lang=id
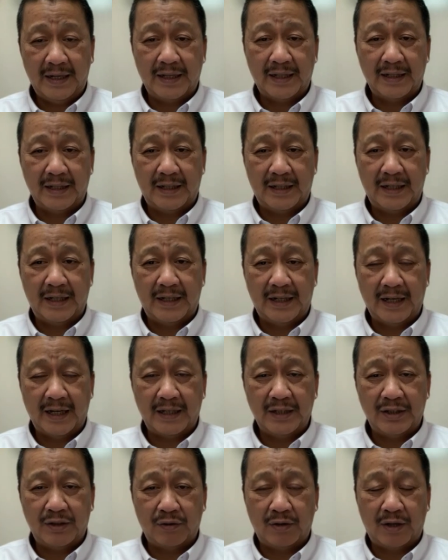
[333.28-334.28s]
dan
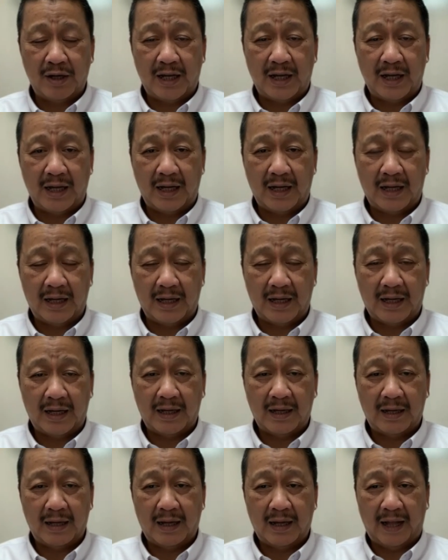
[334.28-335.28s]
tidak juga
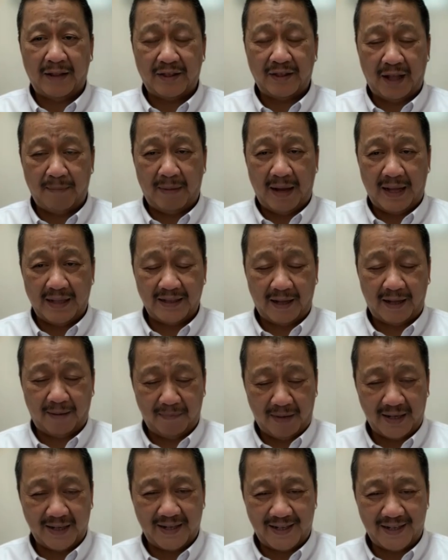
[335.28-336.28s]
uh,
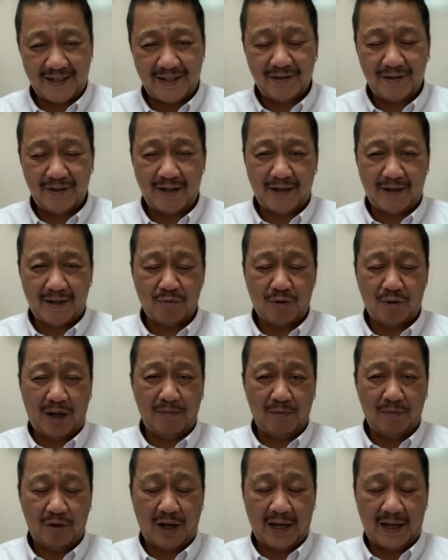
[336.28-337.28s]
hantam-hantaman lah uh,
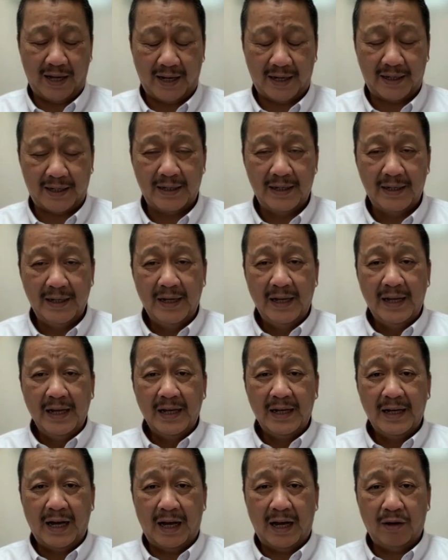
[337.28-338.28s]
murah-murahan.
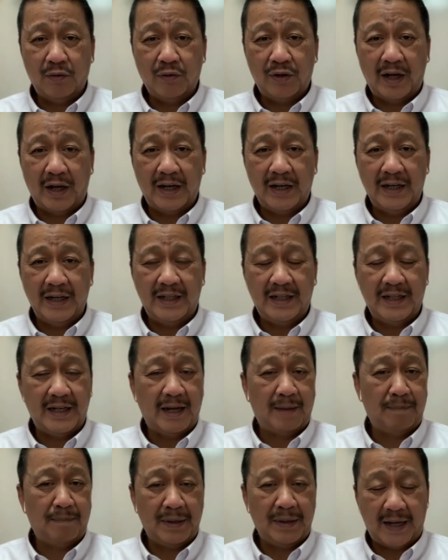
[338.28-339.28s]
Garuda ini
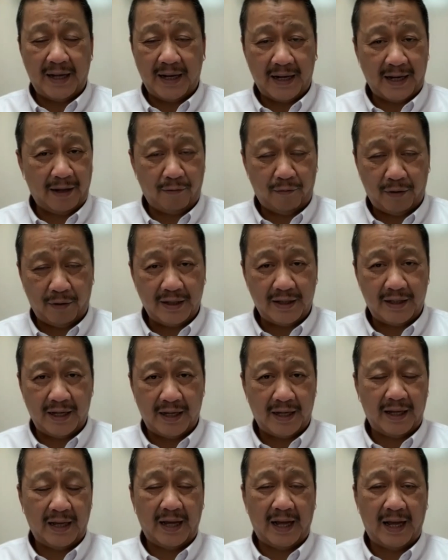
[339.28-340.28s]
tidak pernah lewat
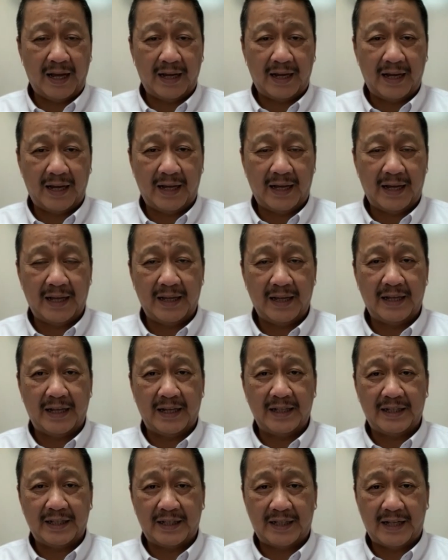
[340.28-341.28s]
dari harga
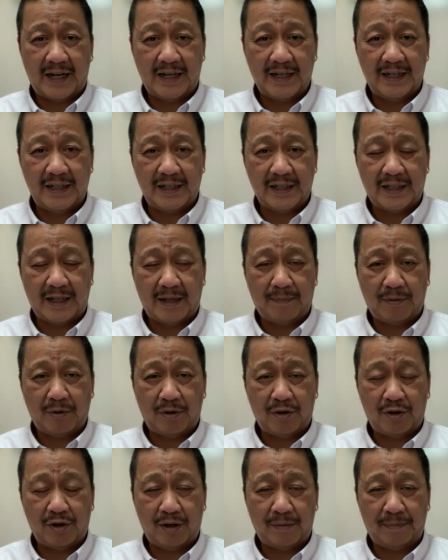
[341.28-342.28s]
yang telah
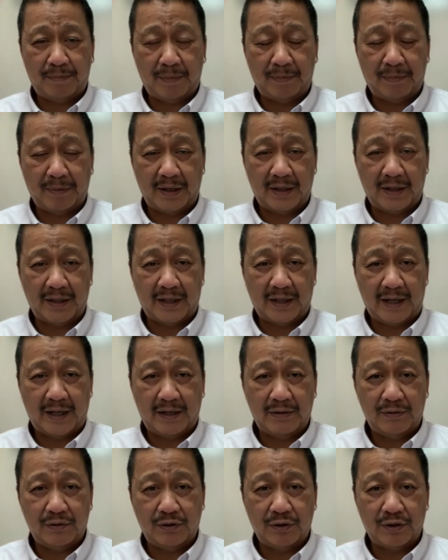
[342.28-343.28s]
ditetapkan oleh
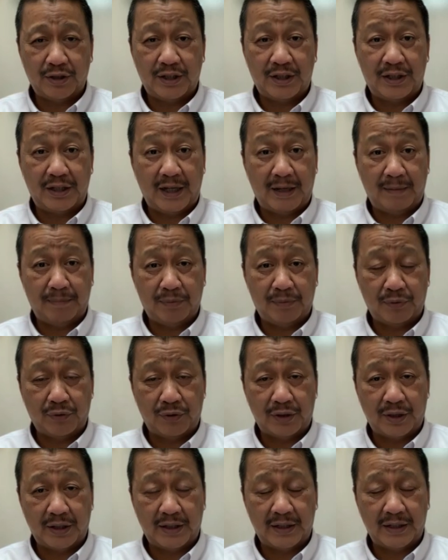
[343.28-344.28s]
pemerintah untuk setiap
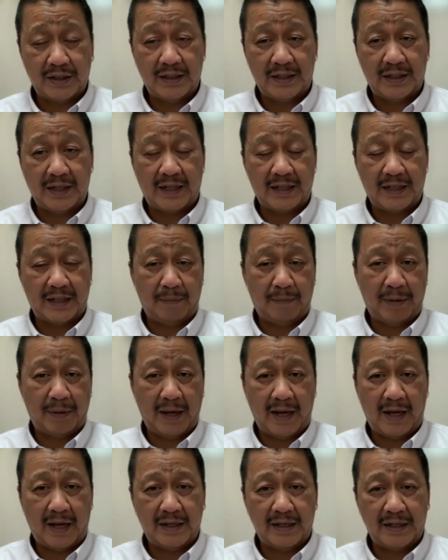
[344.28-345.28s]
rute dengan
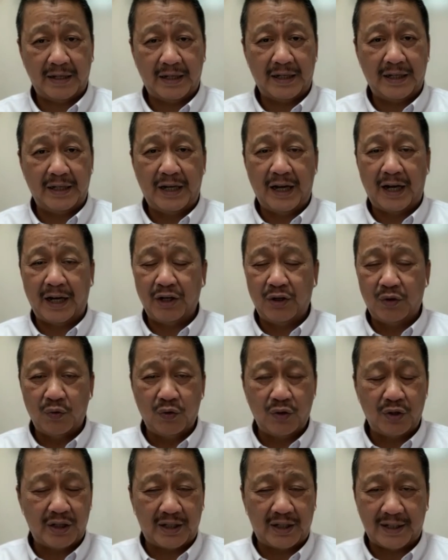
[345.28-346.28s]
TBA-nya. Jadi dari
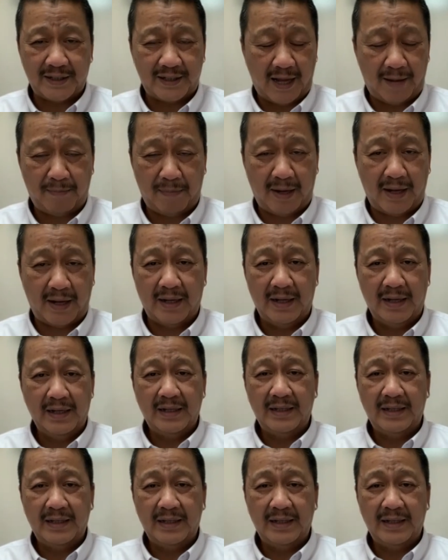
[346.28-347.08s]
dulu kita sama